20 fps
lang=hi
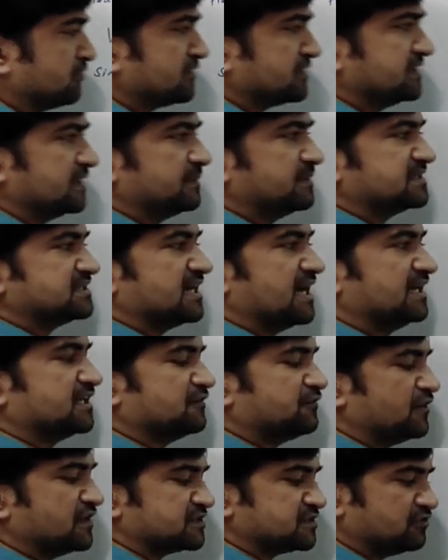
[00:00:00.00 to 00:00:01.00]
क्योंकि ये भी साइन
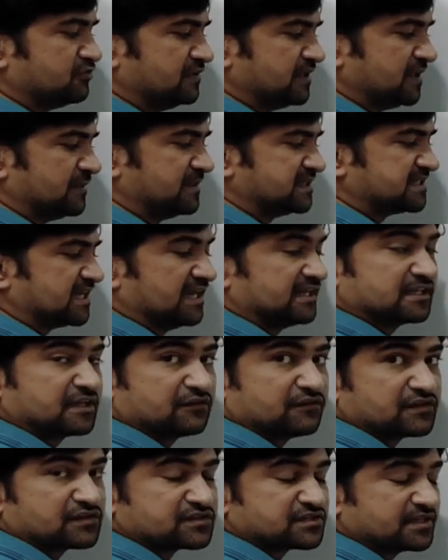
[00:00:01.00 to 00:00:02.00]
का फंक्शन है ये भी साइन
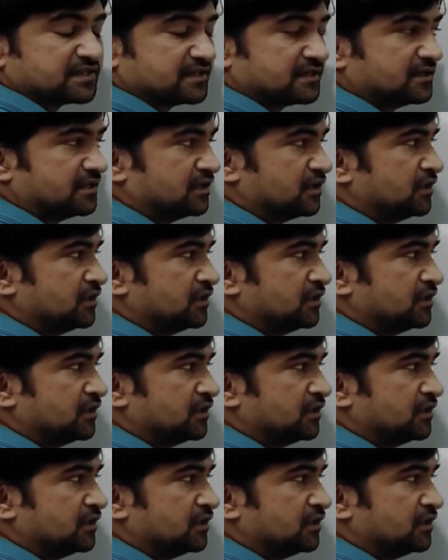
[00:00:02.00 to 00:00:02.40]
का फंक्शन है